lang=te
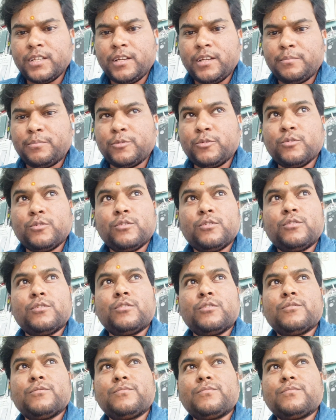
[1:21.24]
ఇప్పుడు
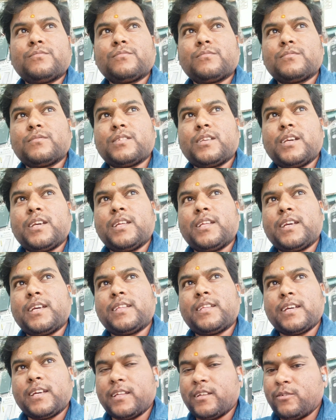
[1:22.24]

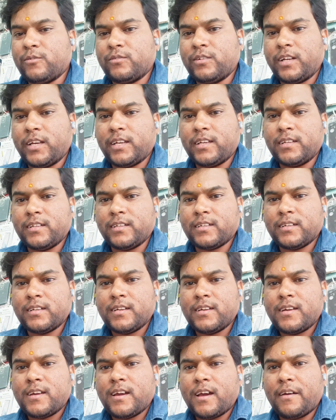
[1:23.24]
ఏదైతే ఉన్నాయి
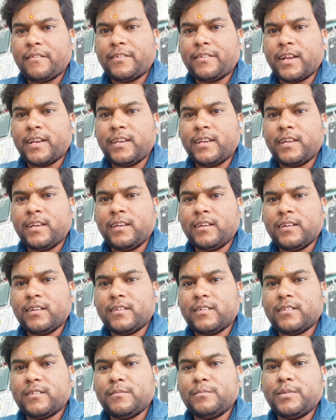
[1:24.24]
అవి అన్నీ
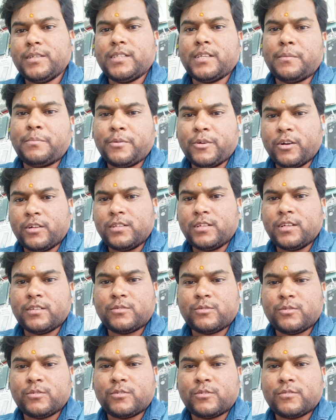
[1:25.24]
బీజేపీ వాళ్ళు
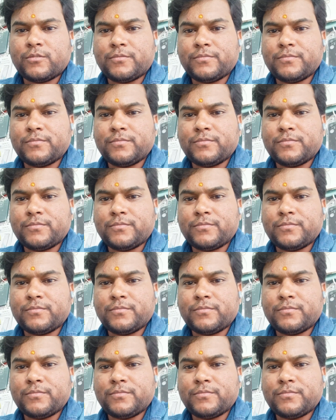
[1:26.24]
చేస్తున్నారు